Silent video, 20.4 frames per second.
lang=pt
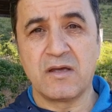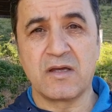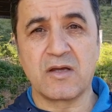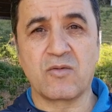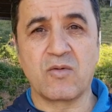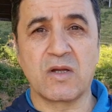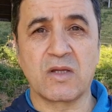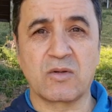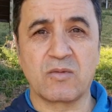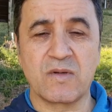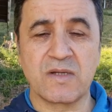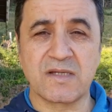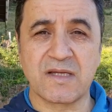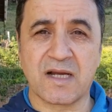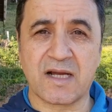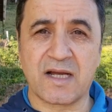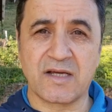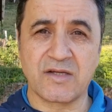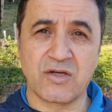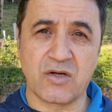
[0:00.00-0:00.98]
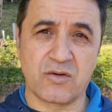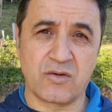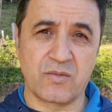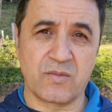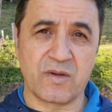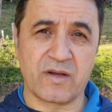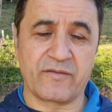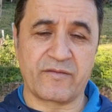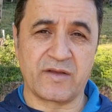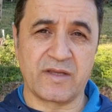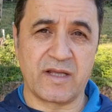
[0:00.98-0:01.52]
enquanto isso a Caixa
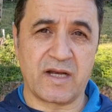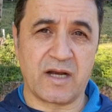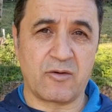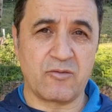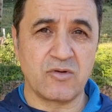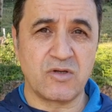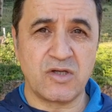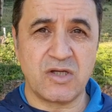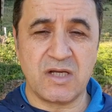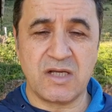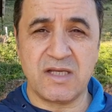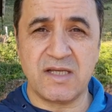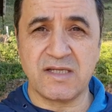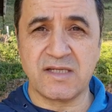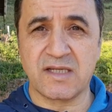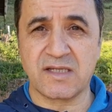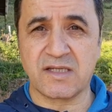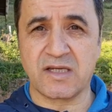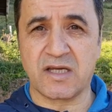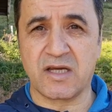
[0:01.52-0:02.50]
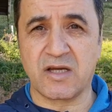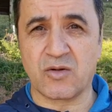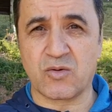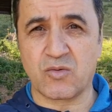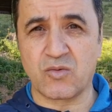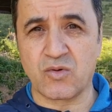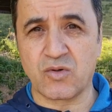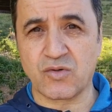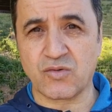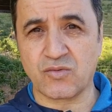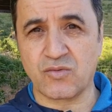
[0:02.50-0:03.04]
Econômica Federal utiliza esse
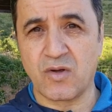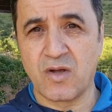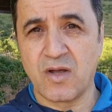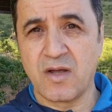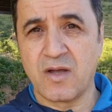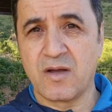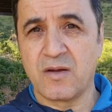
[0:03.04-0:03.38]
recurso